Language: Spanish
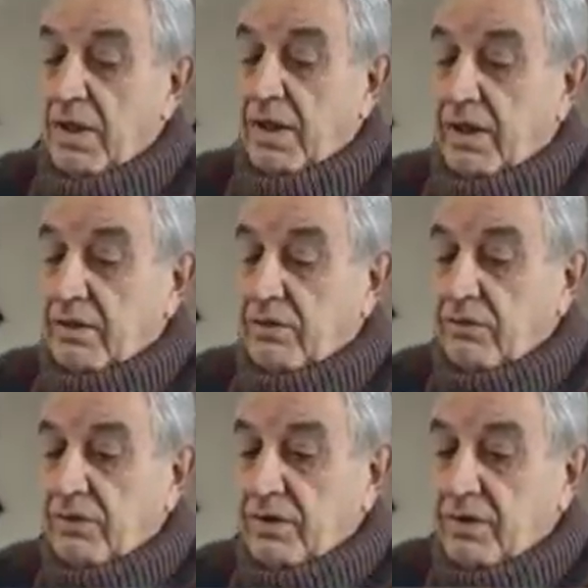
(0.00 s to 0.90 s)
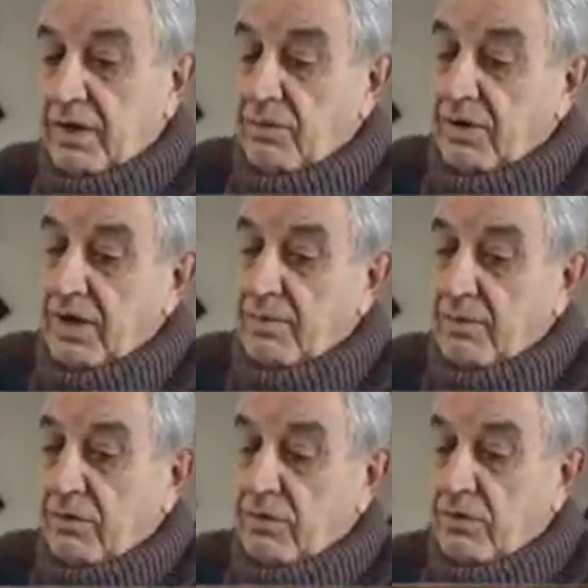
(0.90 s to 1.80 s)
Entonces creemos que es la
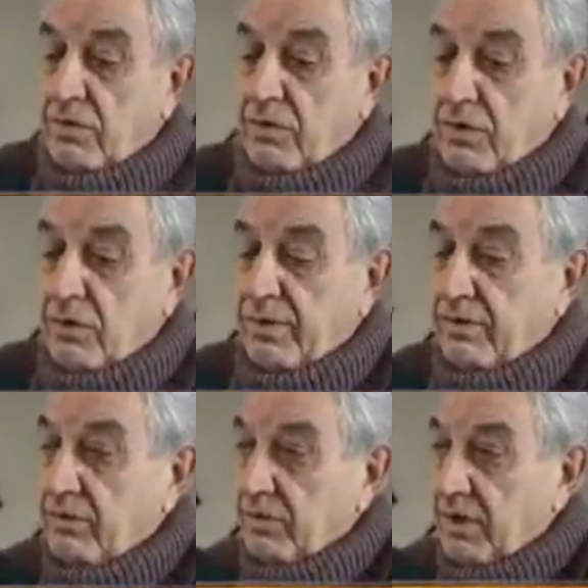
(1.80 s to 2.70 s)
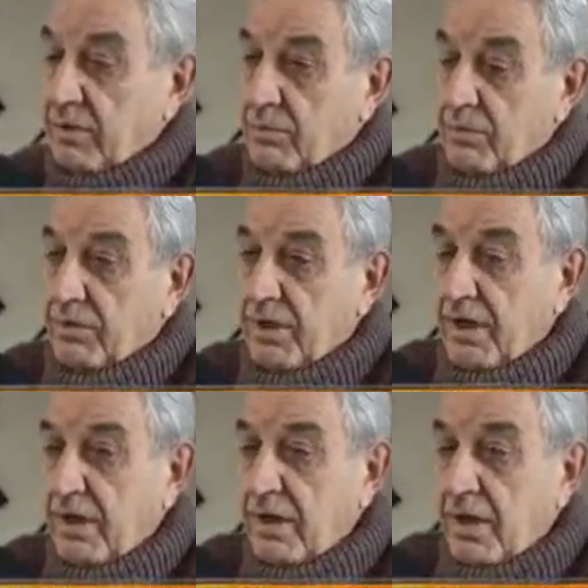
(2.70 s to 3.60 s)
mejor eh, obra social que podemos
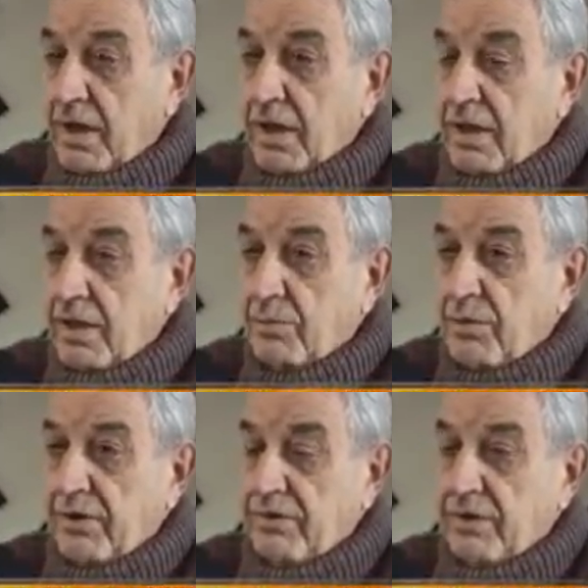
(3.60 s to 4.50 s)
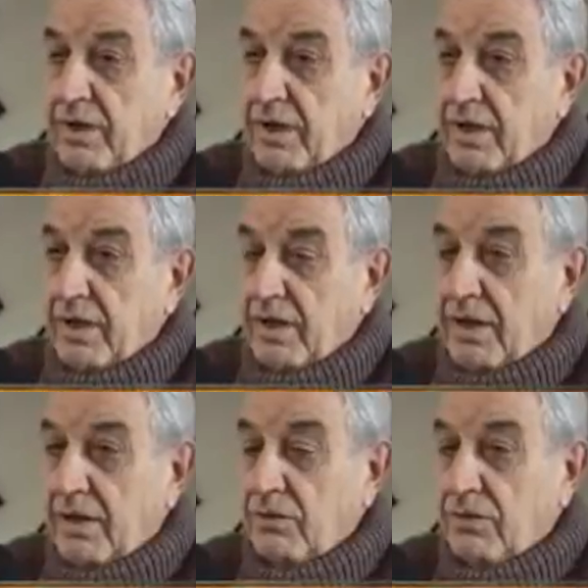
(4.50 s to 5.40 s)
tener. Y después
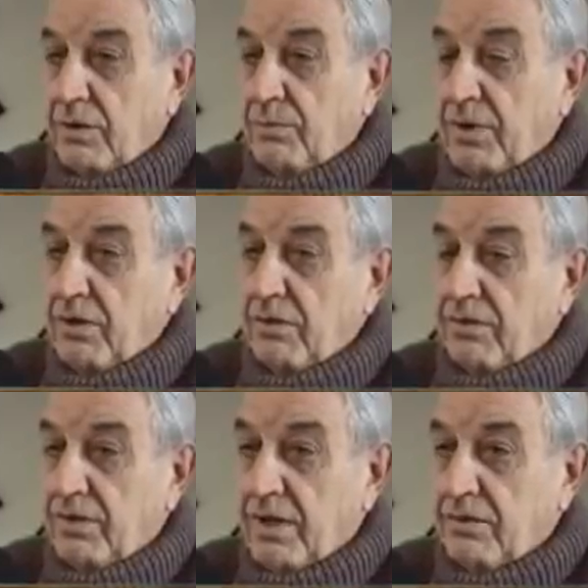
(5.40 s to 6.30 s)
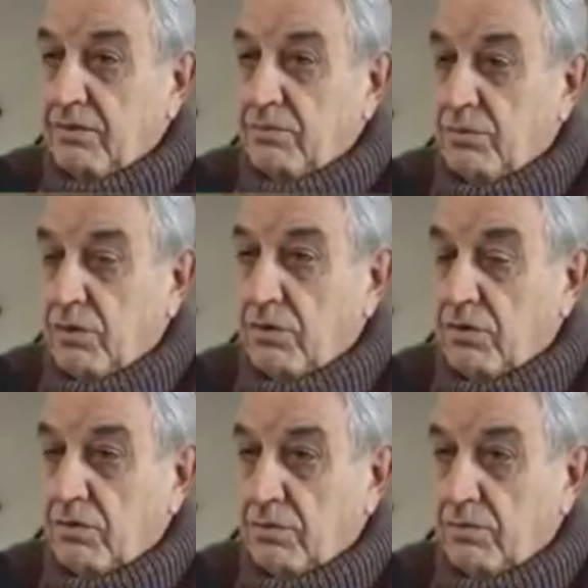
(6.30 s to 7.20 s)
eh, nos han pedido necesidades un
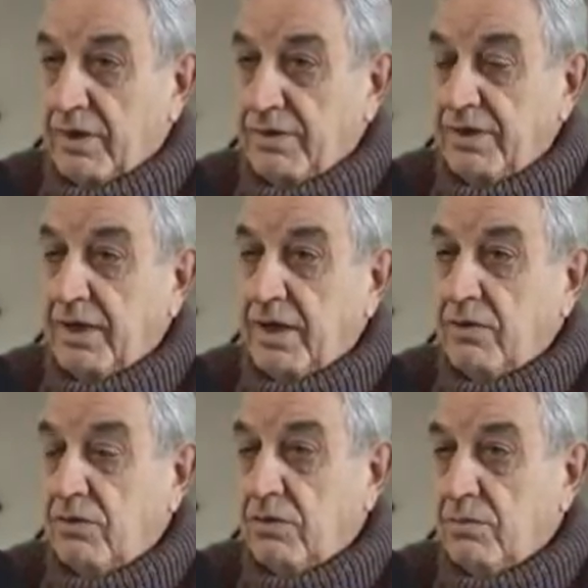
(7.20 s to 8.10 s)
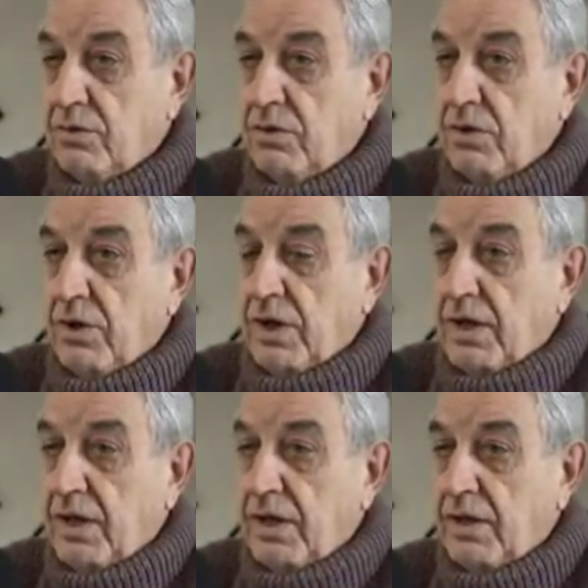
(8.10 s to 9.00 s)
poco más chicas, ¿no? como
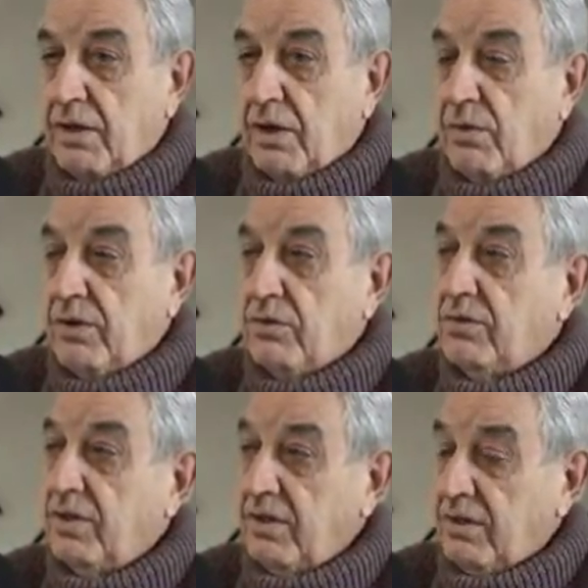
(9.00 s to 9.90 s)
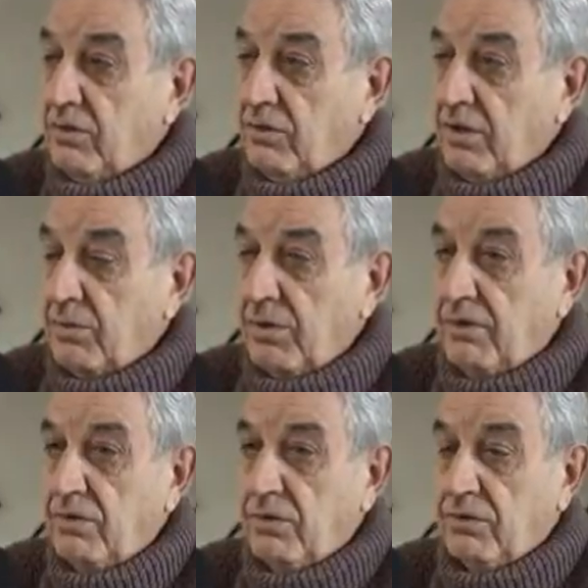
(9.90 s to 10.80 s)
eh, descuentos en distintos
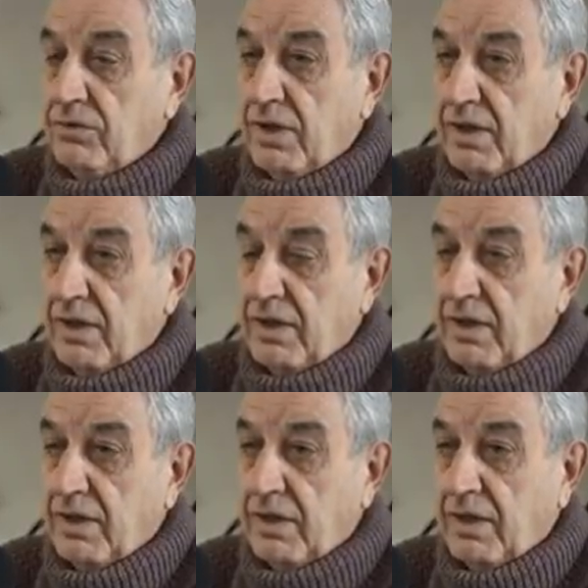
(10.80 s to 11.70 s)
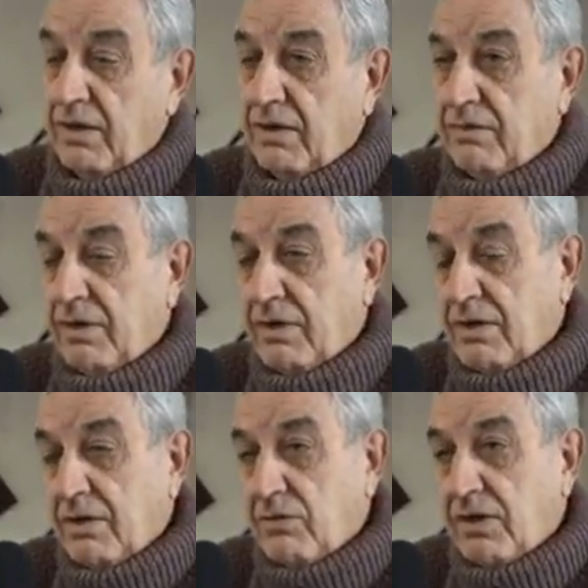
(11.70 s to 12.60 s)
servicios que, se
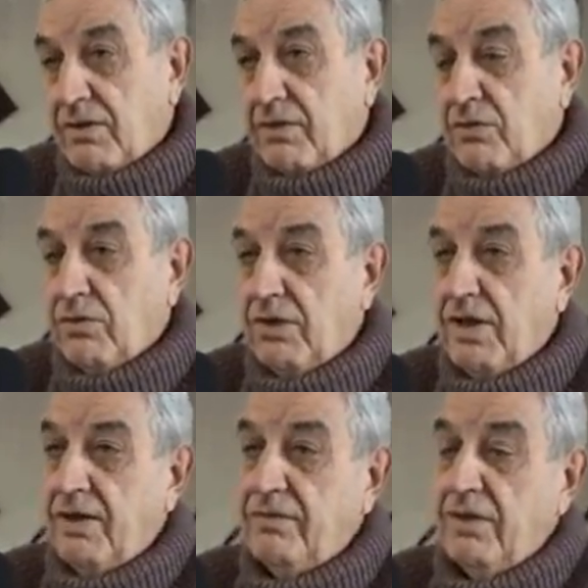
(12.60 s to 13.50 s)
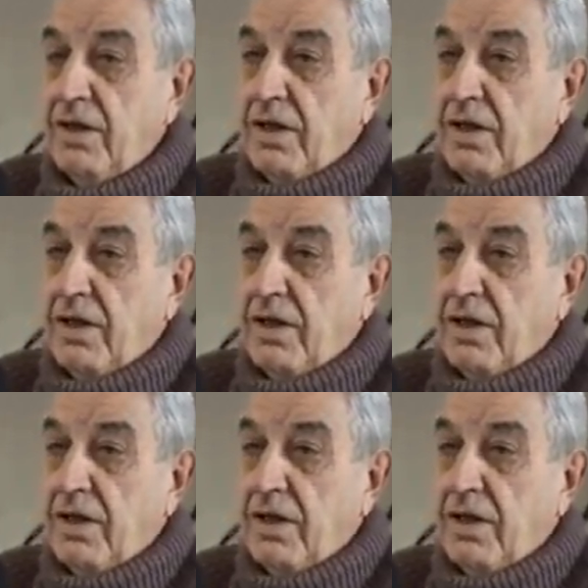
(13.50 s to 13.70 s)
que utilizan todos los días.